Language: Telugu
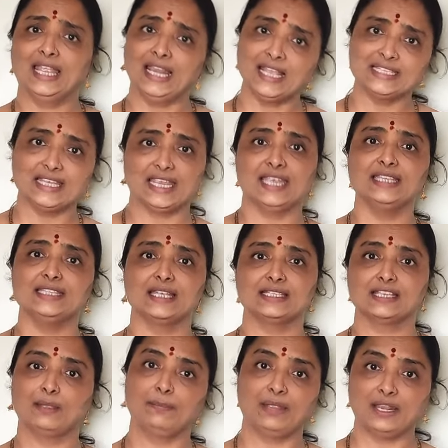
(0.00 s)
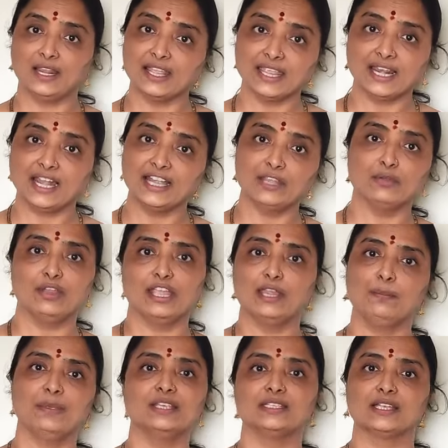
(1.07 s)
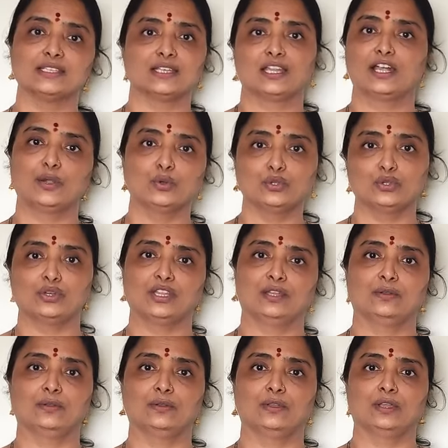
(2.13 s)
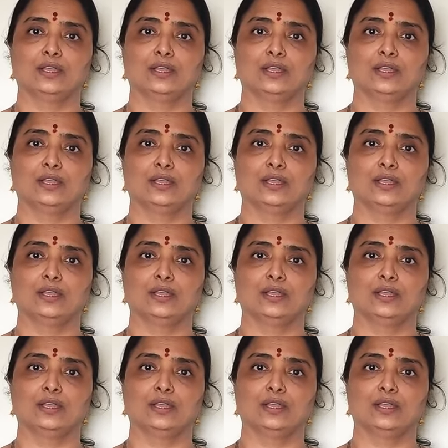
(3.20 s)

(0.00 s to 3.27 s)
ఇలా చేయించచ్చా పిల్లలకి ఇలాంటివి నేర్పించచ్చా అని అడుగుతున్నారు